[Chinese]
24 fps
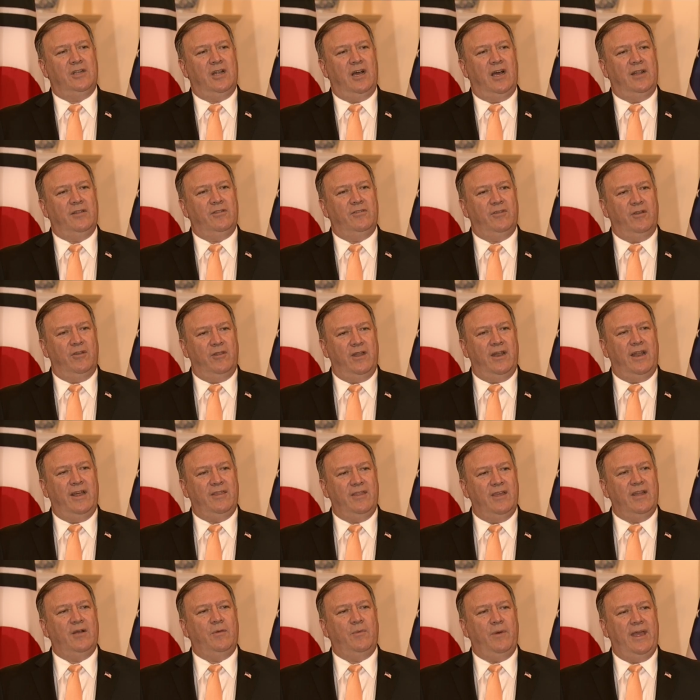美国准备
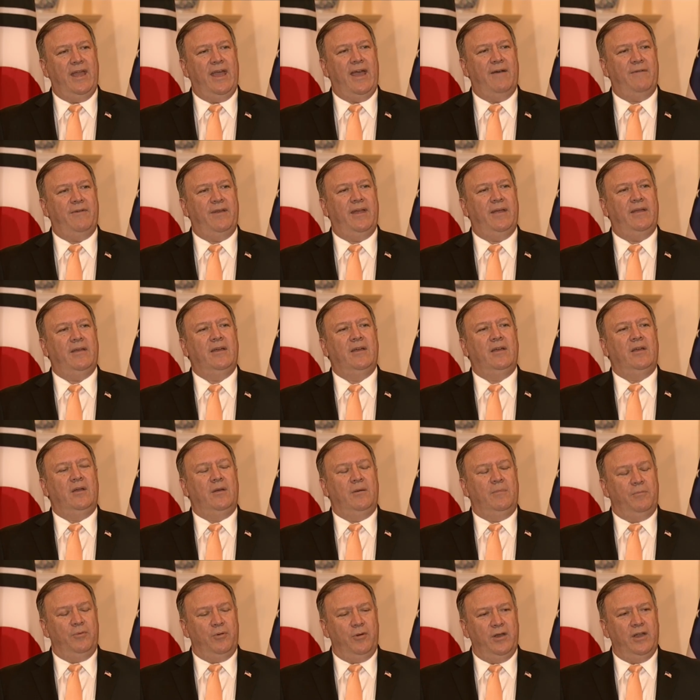好同北韩合
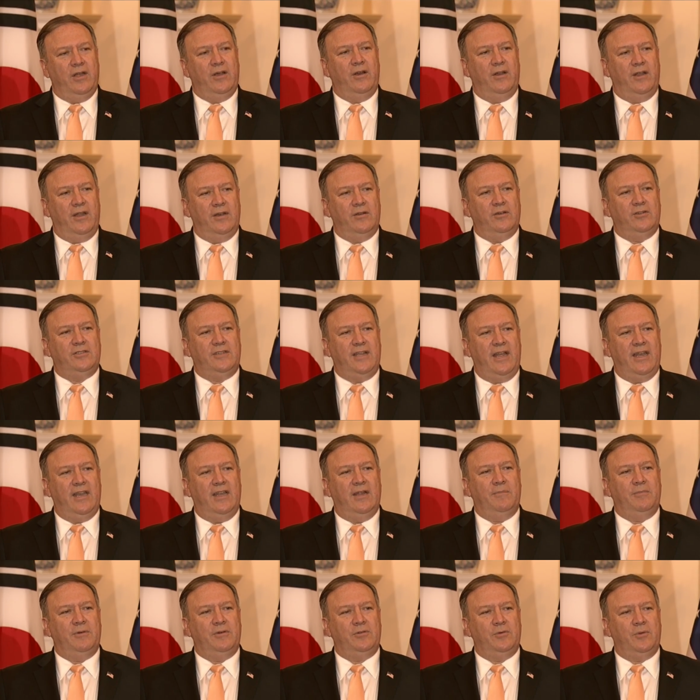作。实现
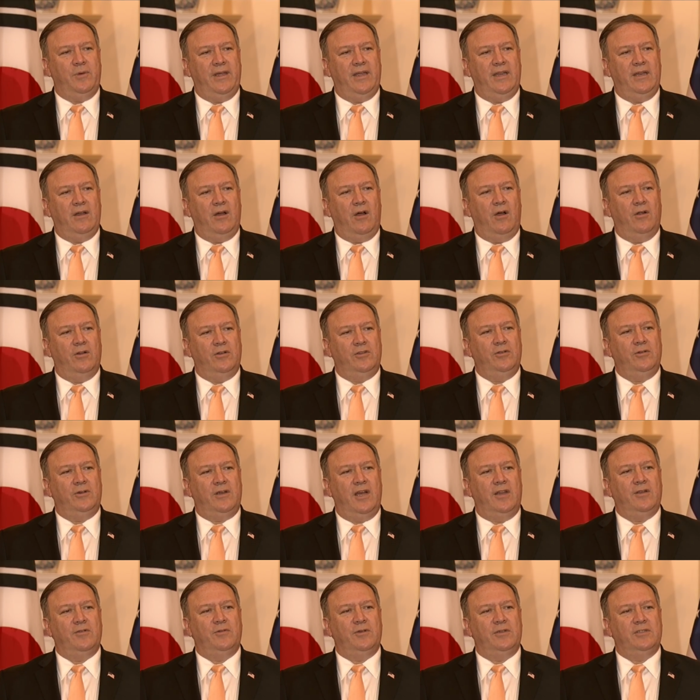同我哋
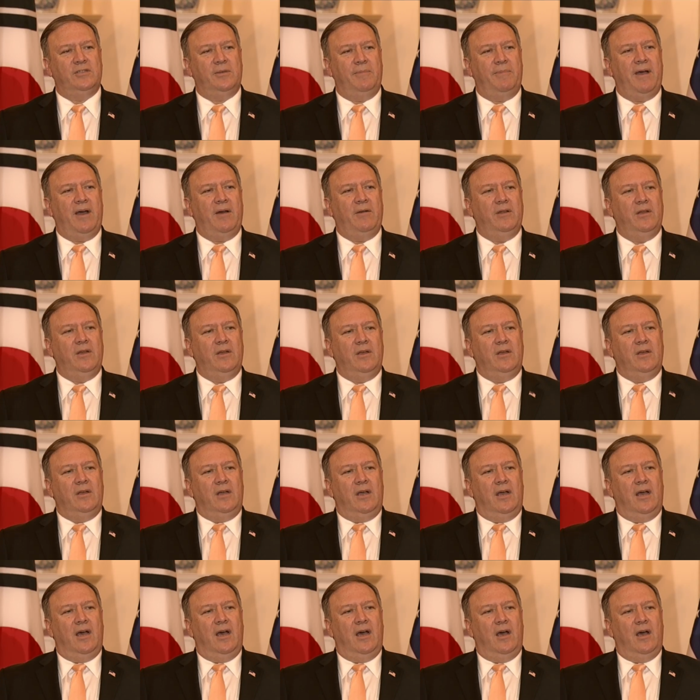嘅南韩
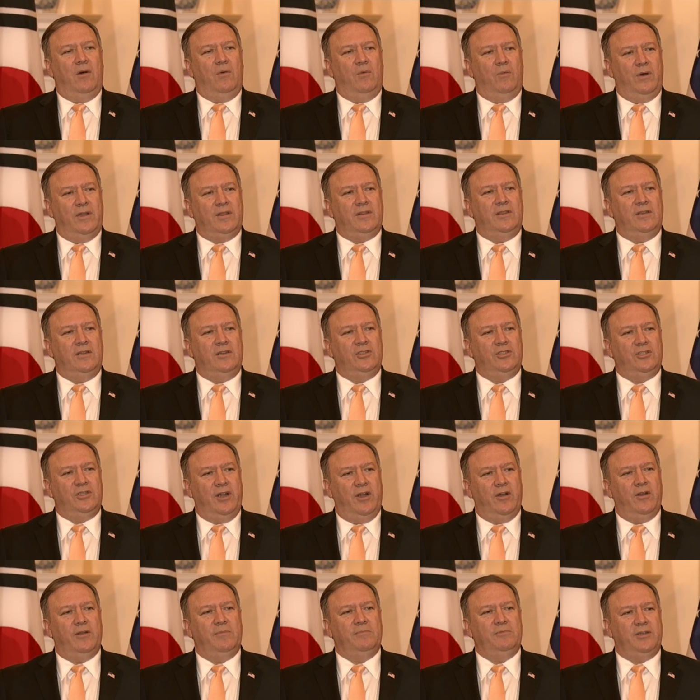朋友同
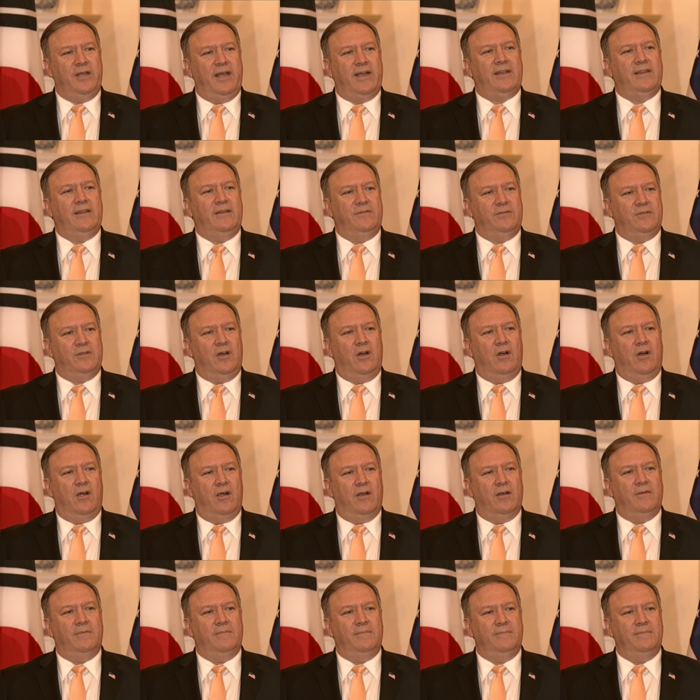样水准嘅繁
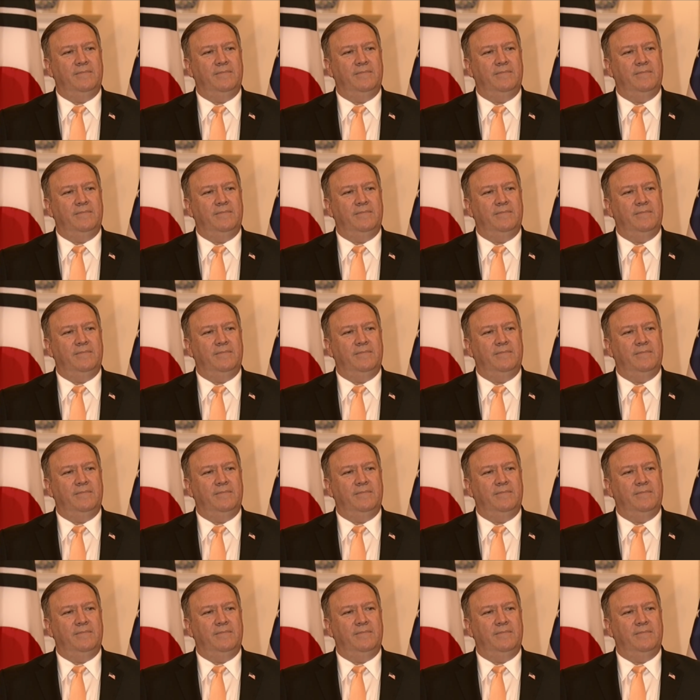荣。